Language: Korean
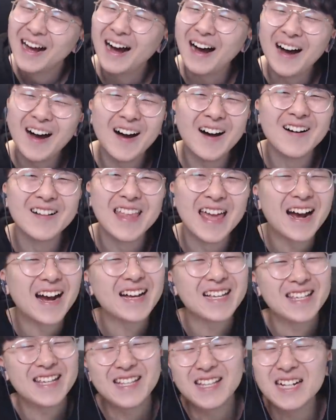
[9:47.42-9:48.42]
아 내가
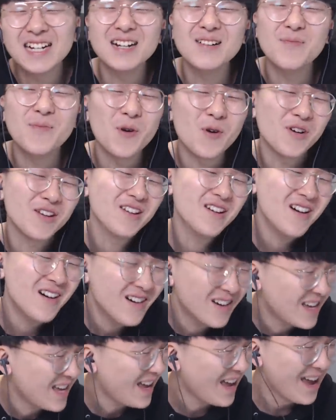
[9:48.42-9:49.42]
시드급 보고
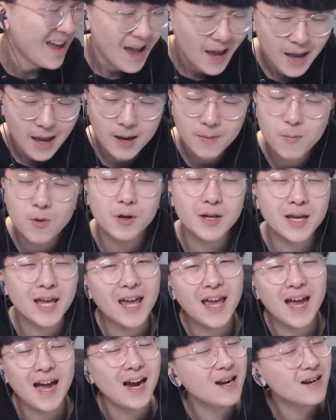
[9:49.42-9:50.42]
이렇게 행복해
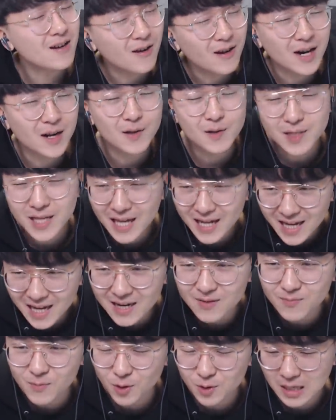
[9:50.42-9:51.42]
할 거라도
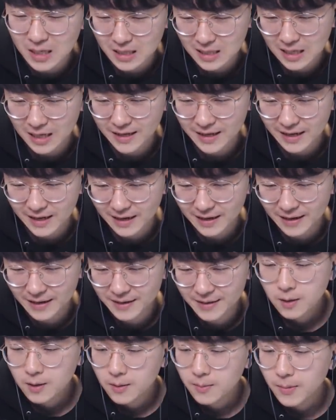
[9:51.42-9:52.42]
생각을 못했다 야.
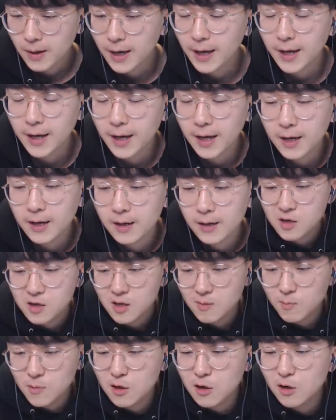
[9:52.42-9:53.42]
벨라야
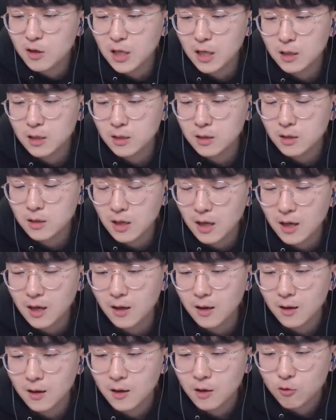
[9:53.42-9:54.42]
힘든 건
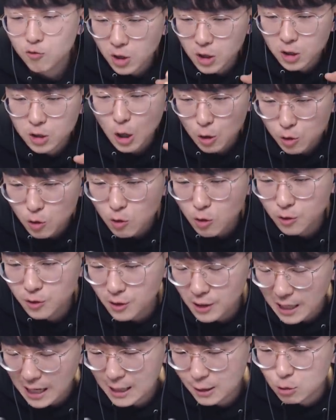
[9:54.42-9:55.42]
아닌데 우리
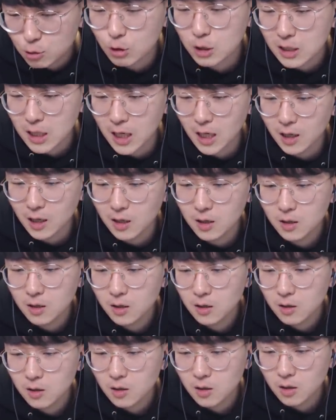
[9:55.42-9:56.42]
전교권으로 갈 수 있다.
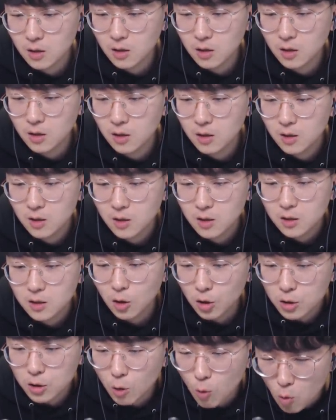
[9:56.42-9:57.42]
어
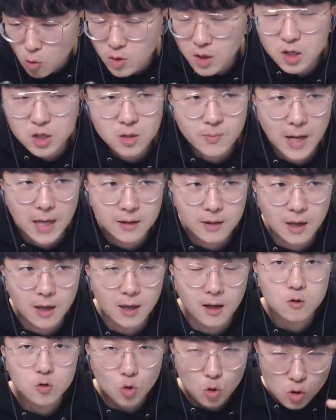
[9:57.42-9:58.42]
여기서 꼬꾸라지면 안
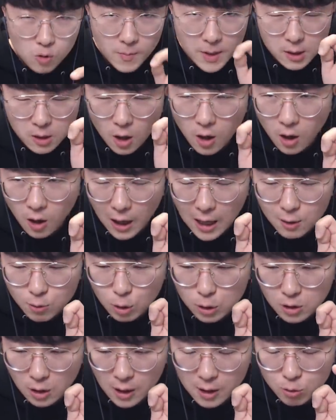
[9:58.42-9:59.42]
돼. 조금만 더 할 수
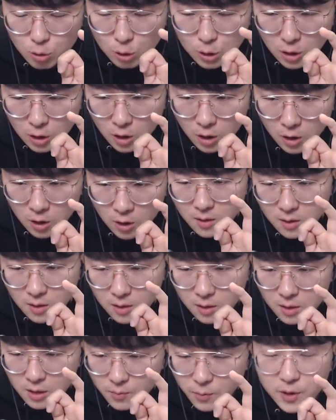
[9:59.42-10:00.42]
있어 할 수 있어.
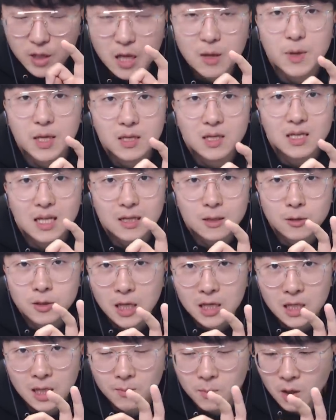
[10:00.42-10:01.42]
이번에 믿는다
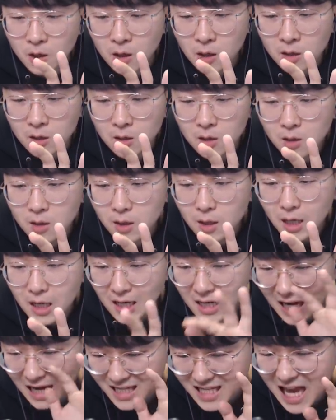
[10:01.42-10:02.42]
선생님 너.
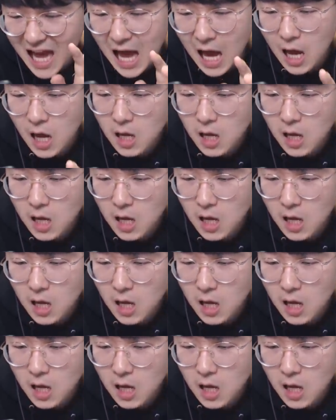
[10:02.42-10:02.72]
가자!